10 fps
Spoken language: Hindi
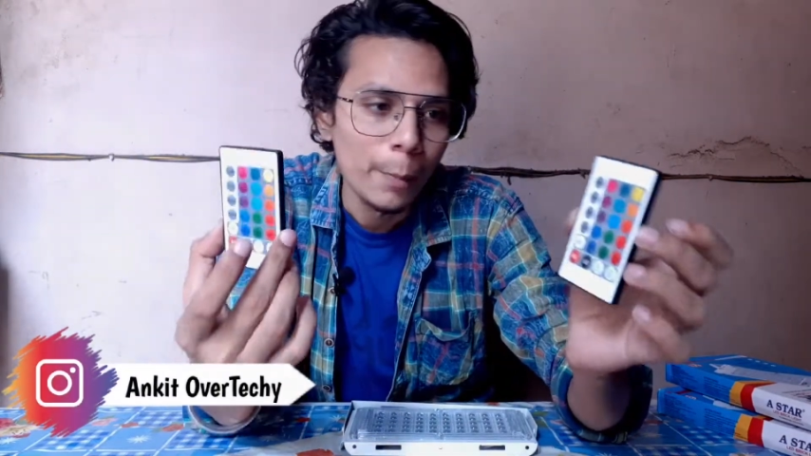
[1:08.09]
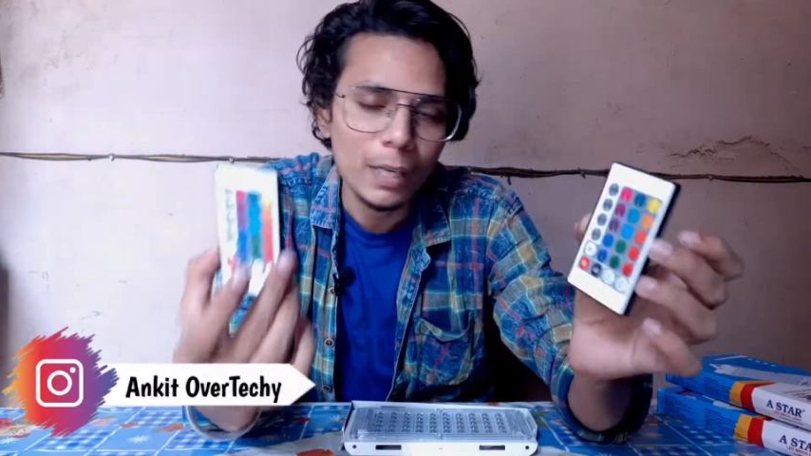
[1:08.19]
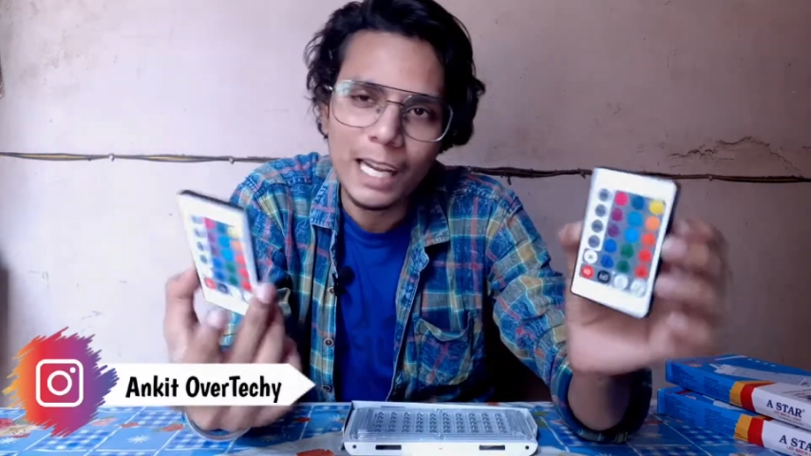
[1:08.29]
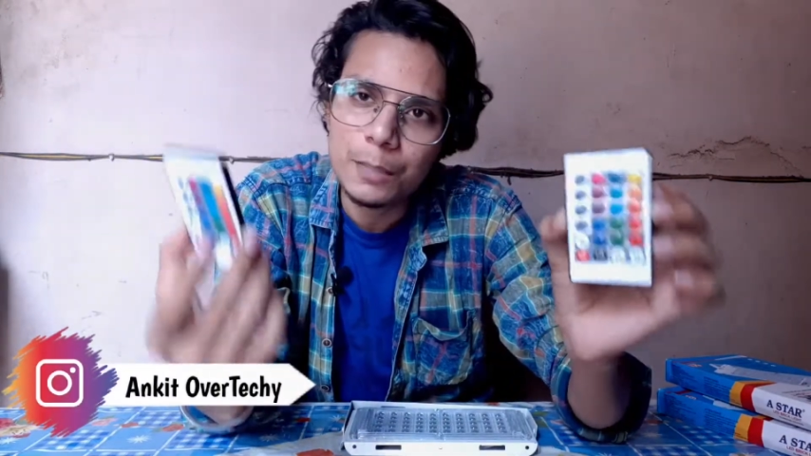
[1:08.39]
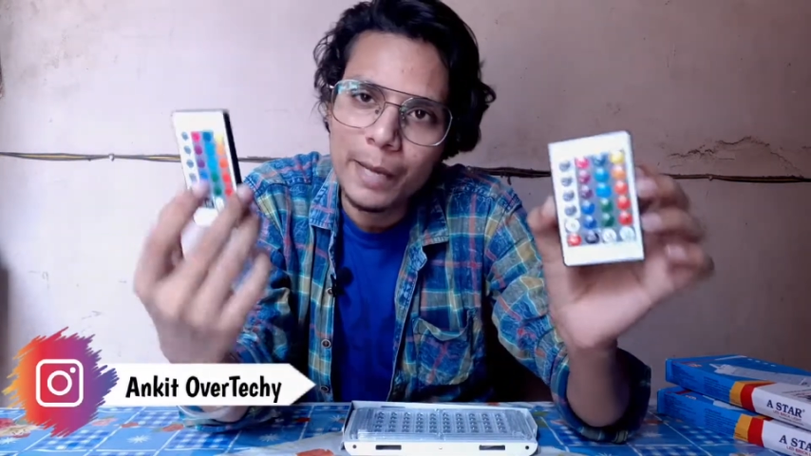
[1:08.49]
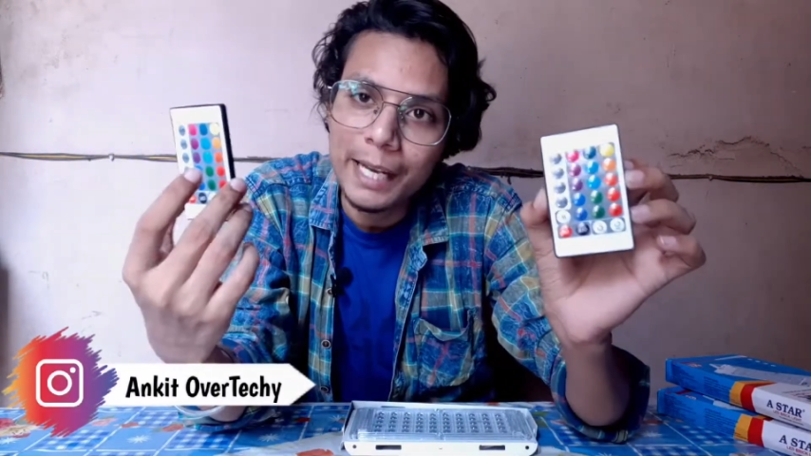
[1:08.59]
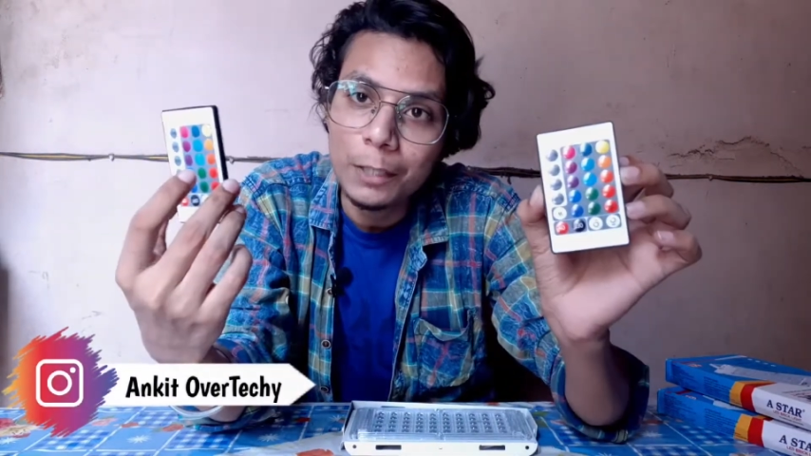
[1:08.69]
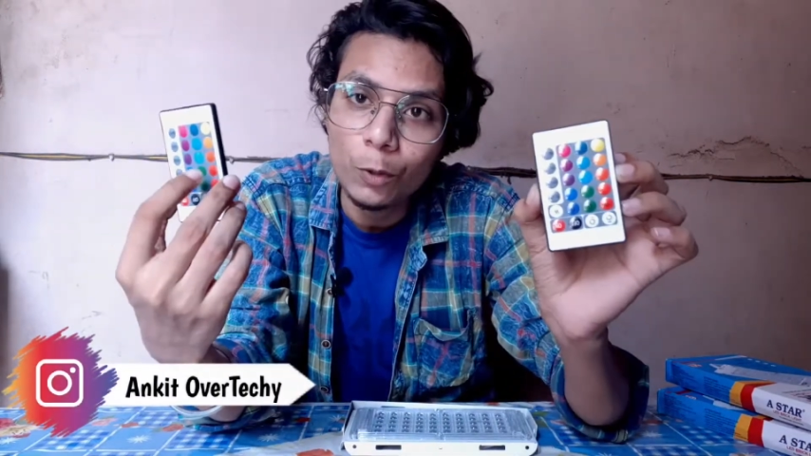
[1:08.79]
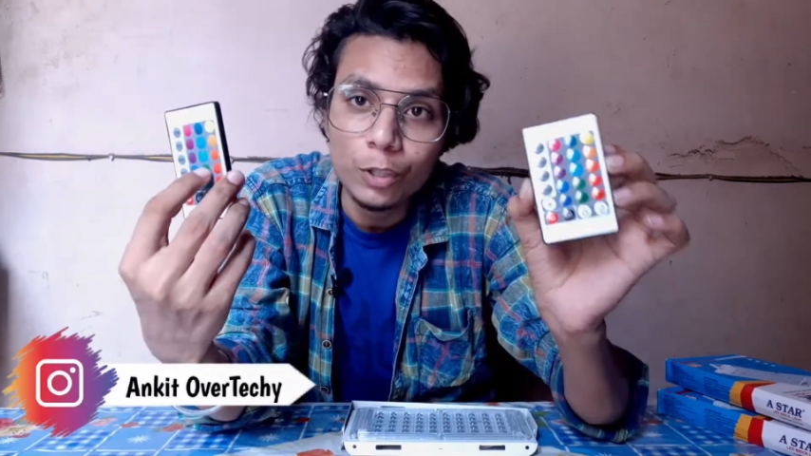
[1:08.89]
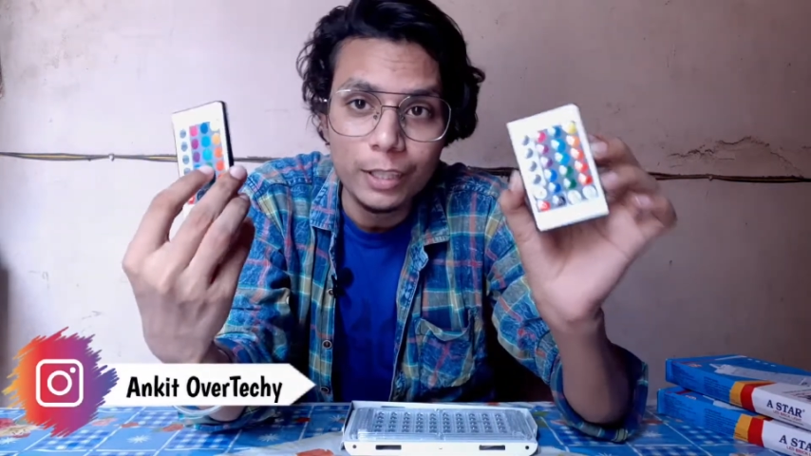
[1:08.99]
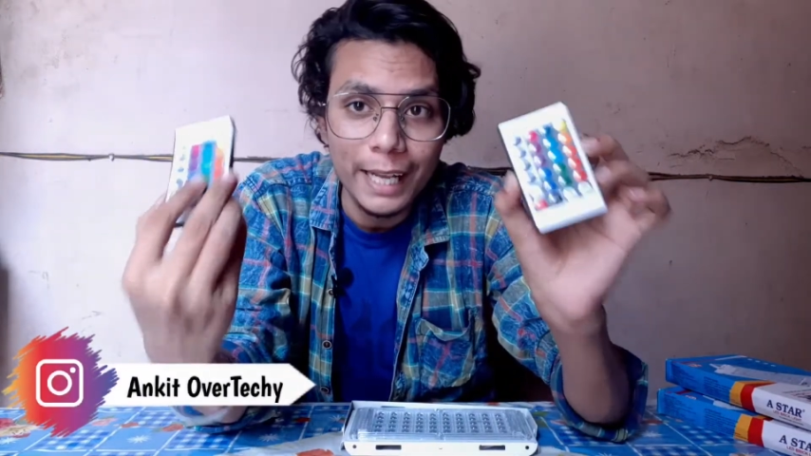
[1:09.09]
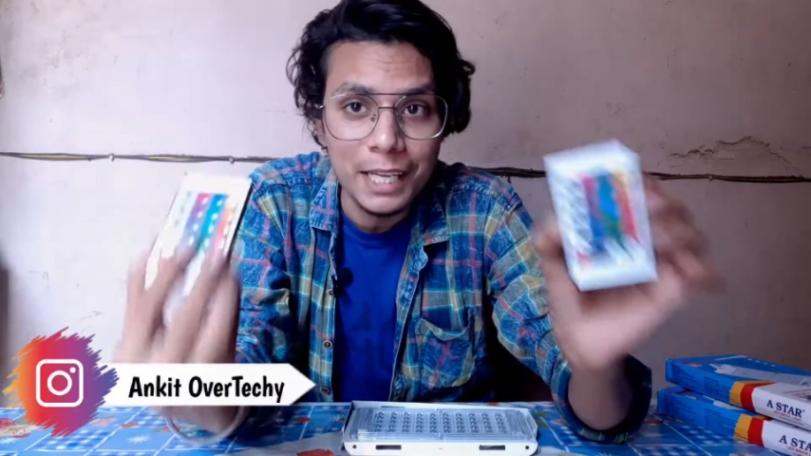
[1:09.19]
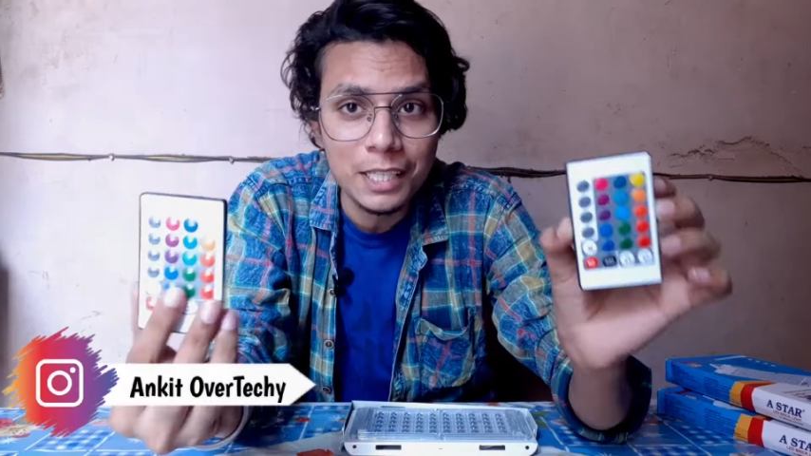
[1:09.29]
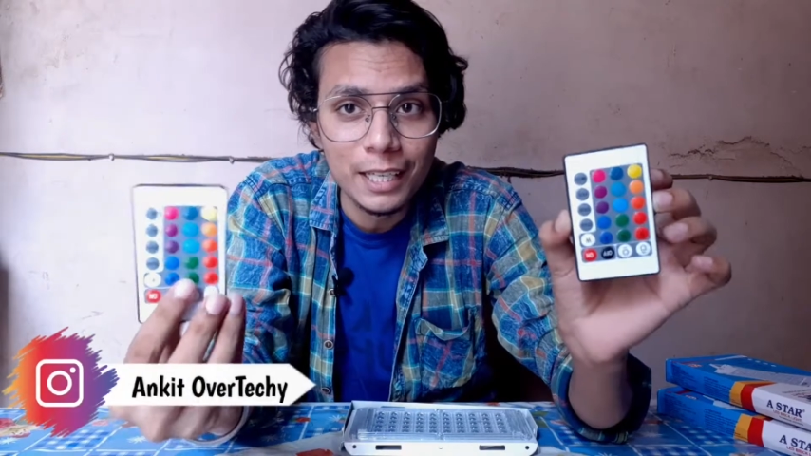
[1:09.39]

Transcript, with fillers: बट गाइज मैंने इनको टेस्ट